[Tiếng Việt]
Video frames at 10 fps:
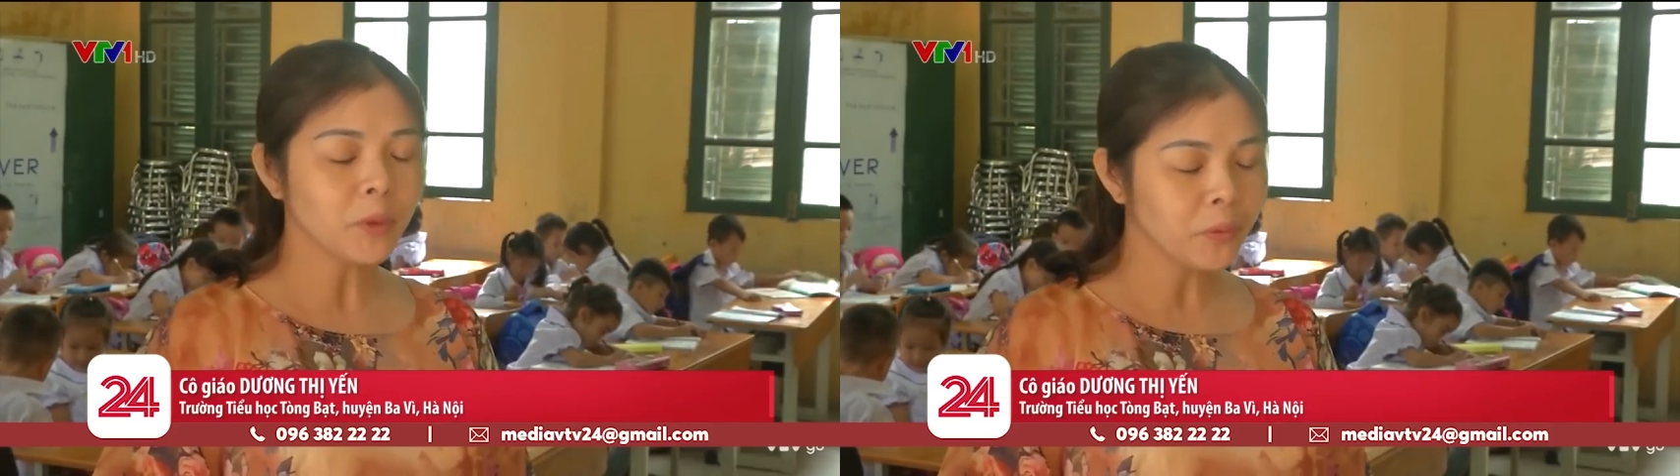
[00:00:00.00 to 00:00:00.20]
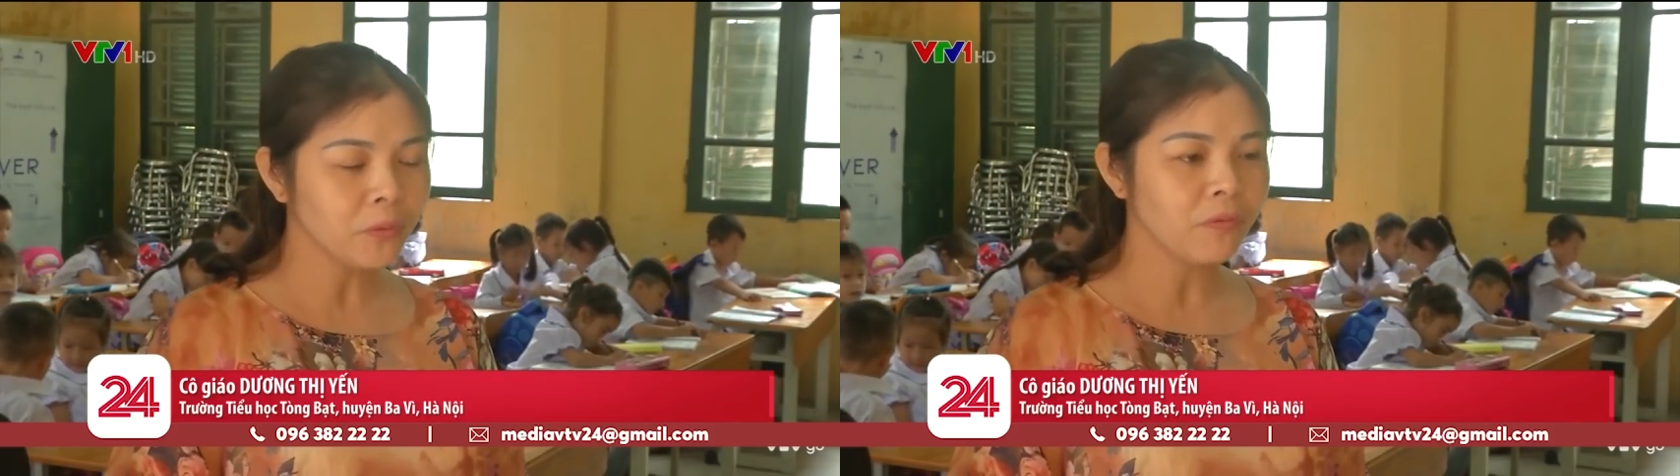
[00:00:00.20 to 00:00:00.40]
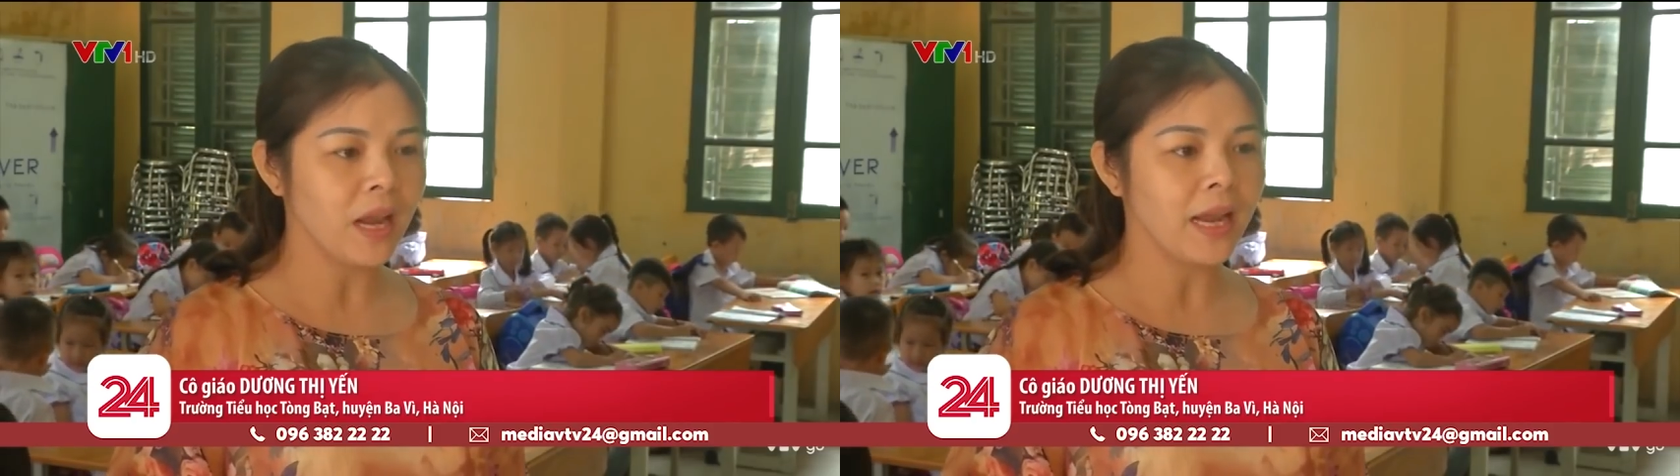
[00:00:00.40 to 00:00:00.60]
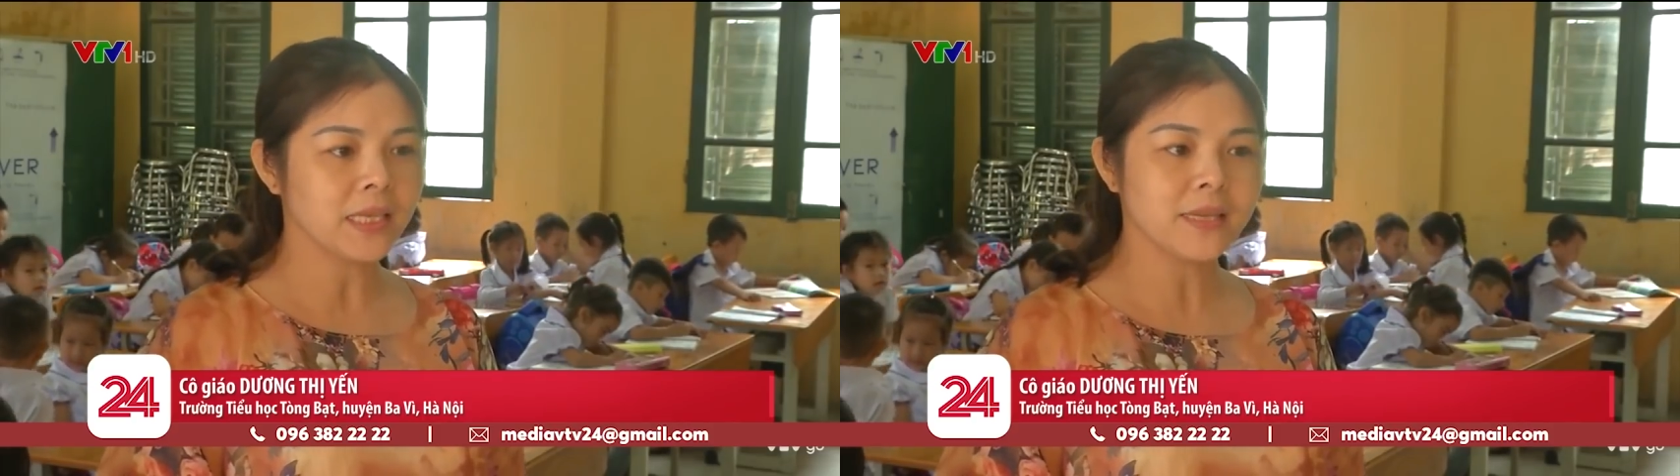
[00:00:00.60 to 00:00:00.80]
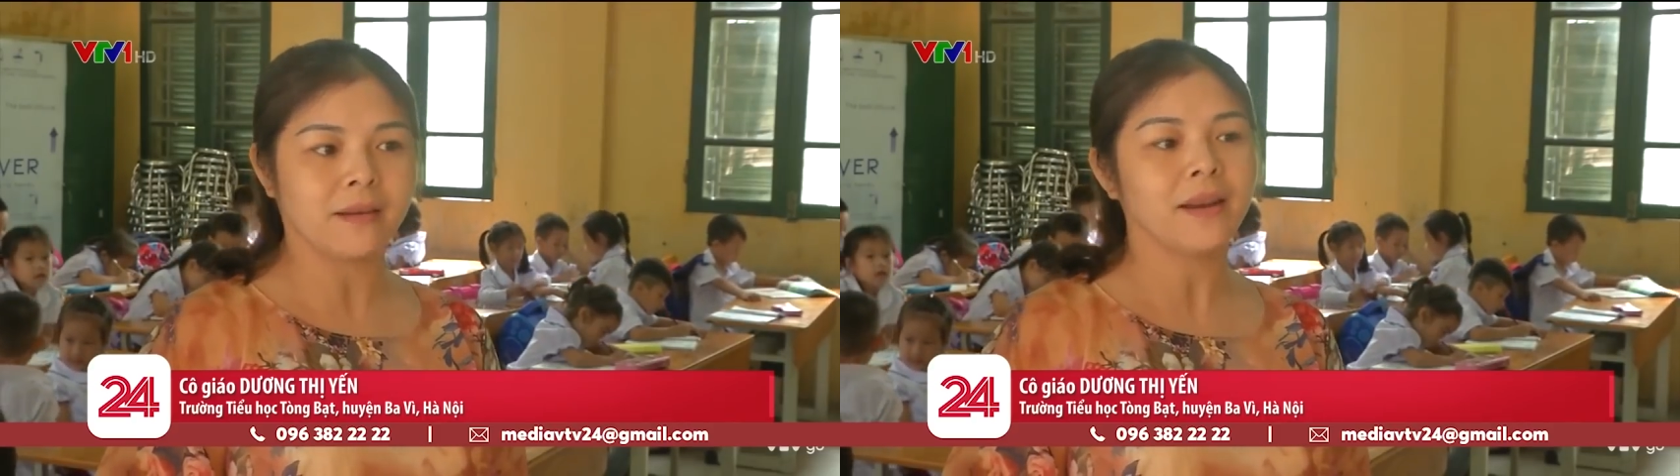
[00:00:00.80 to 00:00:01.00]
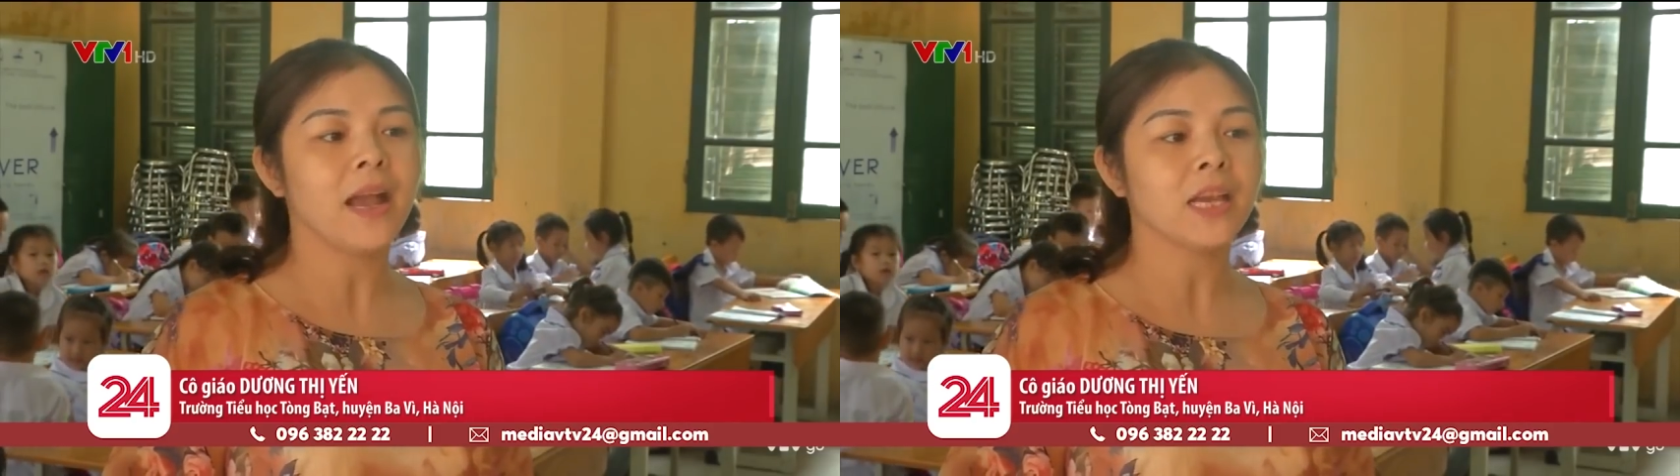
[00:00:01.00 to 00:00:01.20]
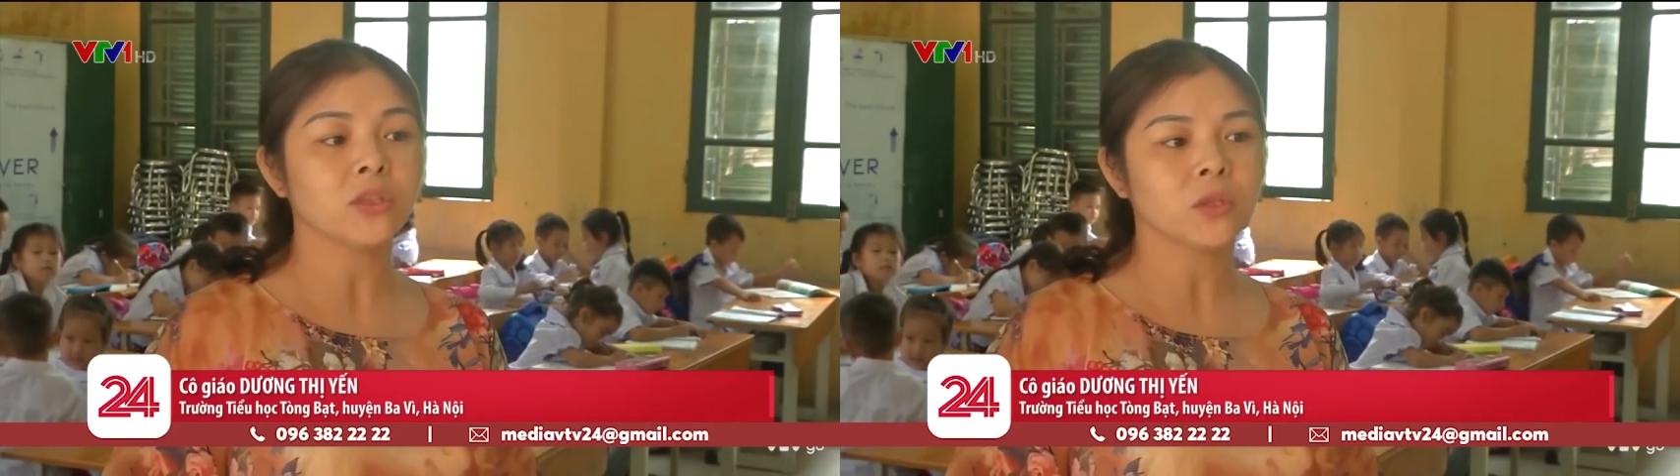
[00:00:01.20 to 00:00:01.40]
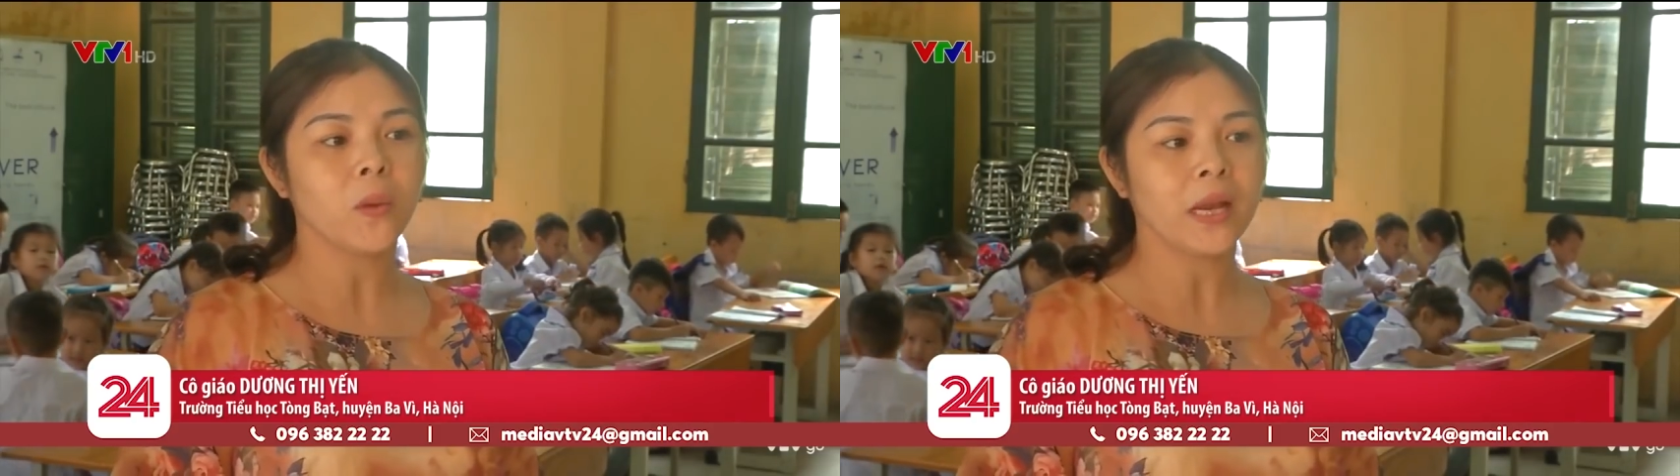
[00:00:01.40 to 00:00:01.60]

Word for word: tiếp thu về lại triển khai cho